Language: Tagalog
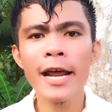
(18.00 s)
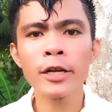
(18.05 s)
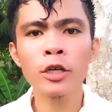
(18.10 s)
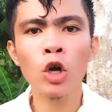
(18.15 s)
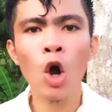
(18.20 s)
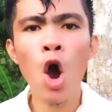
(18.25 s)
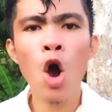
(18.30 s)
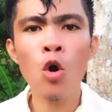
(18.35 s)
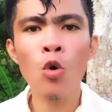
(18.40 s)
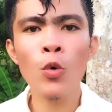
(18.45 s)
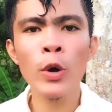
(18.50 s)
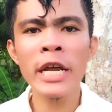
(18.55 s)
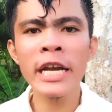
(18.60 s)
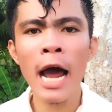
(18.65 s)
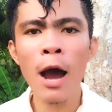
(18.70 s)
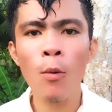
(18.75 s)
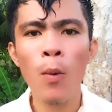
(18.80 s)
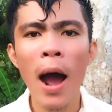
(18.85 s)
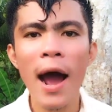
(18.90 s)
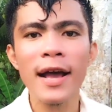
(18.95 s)
kong
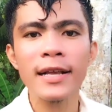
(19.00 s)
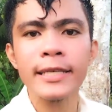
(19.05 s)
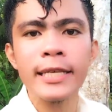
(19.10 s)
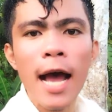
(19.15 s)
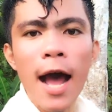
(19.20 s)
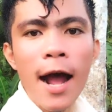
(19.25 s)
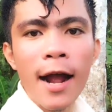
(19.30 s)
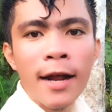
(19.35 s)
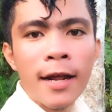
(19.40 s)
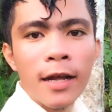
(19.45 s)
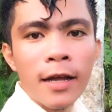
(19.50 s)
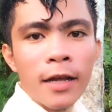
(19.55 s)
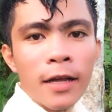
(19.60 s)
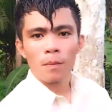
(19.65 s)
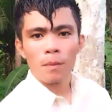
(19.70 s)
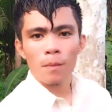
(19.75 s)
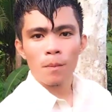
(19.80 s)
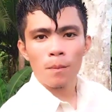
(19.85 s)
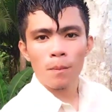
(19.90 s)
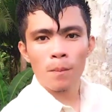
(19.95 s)
winawasak.
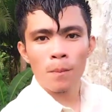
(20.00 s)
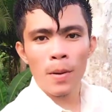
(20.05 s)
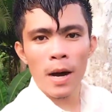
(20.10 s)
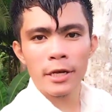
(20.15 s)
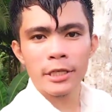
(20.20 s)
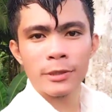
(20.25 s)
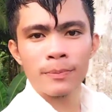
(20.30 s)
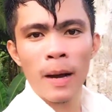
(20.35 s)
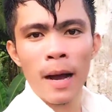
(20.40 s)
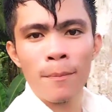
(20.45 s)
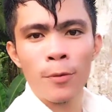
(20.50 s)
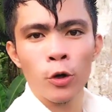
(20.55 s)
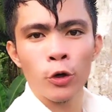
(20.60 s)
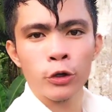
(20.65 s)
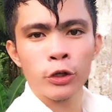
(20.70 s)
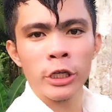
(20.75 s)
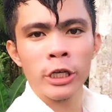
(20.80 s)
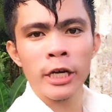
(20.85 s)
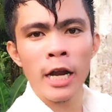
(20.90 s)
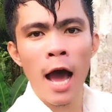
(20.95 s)
Mas
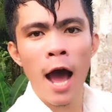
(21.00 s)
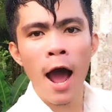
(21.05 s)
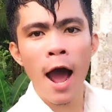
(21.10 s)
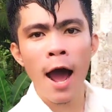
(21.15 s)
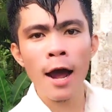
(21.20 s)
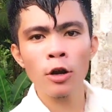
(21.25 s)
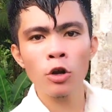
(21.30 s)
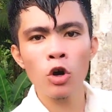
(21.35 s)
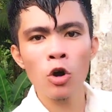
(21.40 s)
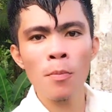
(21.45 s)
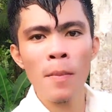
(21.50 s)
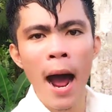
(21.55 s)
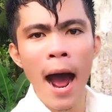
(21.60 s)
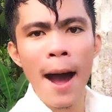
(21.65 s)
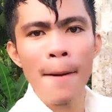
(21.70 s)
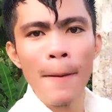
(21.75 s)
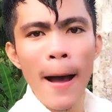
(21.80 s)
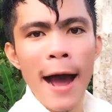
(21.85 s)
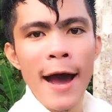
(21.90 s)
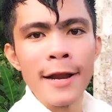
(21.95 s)
mabuti na ang
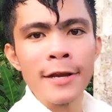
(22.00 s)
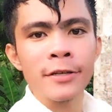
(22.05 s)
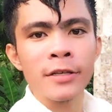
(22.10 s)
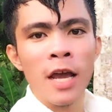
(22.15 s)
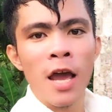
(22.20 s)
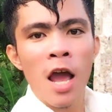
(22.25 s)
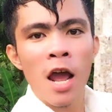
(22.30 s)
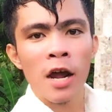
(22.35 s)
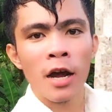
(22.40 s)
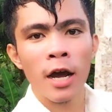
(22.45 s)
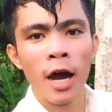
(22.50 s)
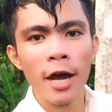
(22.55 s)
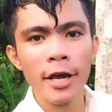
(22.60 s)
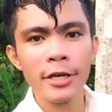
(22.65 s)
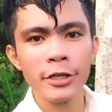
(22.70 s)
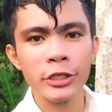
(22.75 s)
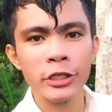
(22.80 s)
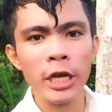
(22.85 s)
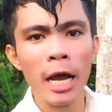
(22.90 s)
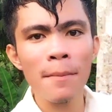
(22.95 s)
lumaban
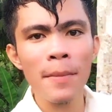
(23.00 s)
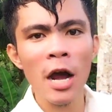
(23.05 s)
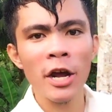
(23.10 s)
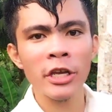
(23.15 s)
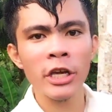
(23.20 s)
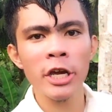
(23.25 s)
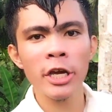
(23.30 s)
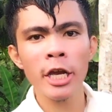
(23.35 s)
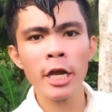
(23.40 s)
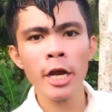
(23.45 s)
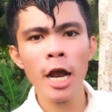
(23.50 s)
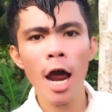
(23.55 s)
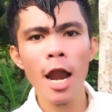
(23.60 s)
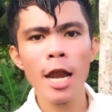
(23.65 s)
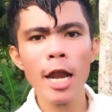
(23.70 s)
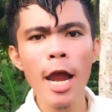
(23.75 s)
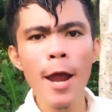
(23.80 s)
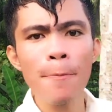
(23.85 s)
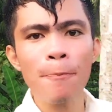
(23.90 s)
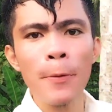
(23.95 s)
kaysa magiging
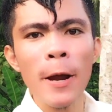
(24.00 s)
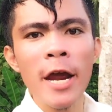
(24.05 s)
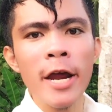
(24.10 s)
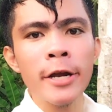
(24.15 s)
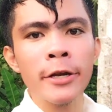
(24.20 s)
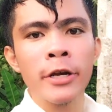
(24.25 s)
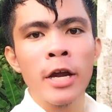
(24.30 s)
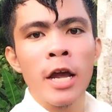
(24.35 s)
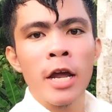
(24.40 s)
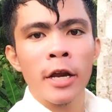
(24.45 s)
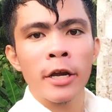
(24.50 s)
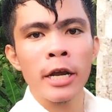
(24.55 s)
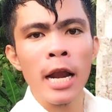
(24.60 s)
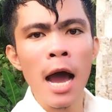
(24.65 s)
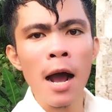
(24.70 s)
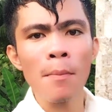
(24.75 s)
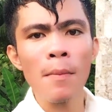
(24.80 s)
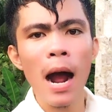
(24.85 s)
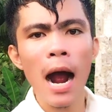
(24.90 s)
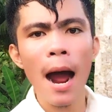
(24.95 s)
alipin
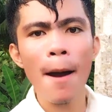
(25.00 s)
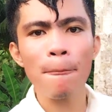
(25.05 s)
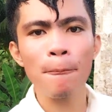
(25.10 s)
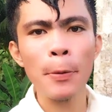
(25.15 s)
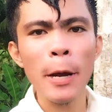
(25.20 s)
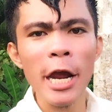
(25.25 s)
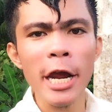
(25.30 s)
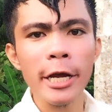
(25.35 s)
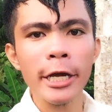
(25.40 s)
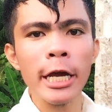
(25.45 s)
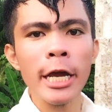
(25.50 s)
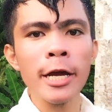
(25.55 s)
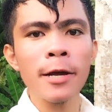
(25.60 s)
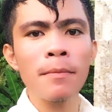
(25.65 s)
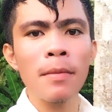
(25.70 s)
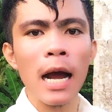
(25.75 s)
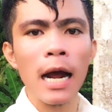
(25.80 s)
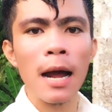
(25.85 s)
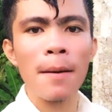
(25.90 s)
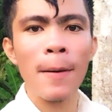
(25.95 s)
ng mga piking
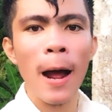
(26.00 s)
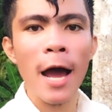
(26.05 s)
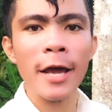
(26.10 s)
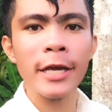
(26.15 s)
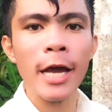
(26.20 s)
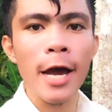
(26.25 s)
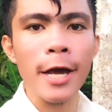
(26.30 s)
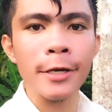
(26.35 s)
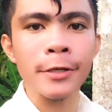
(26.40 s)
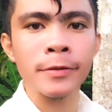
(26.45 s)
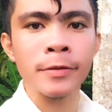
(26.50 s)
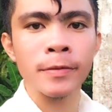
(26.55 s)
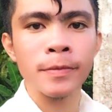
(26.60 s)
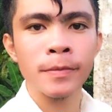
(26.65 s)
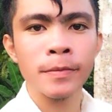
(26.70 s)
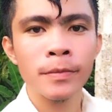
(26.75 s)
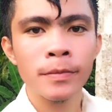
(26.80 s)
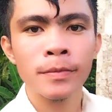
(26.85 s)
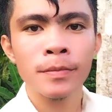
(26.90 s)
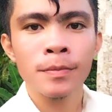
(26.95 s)
makabayan.
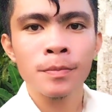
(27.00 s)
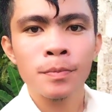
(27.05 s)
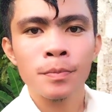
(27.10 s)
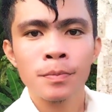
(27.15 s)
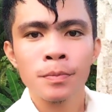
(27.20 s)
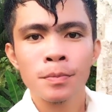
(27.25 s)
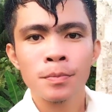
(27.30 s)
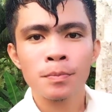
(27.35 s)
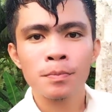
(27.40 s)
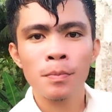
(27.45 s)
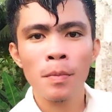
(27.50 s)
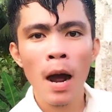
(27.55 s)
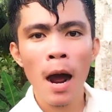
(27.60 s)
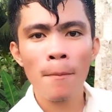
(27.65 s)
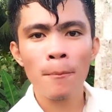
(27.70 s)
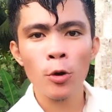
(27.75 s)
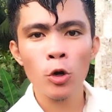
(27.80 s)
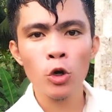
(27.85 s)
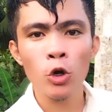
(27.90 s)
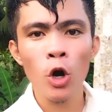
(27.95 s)

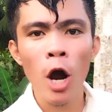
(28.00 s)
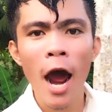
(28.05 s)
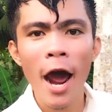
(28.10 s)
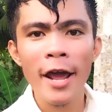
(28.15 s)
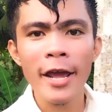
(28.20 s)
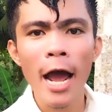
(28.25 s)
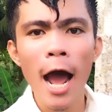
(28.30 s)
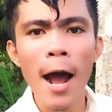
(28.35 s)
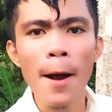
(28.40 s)
Mabuhay ang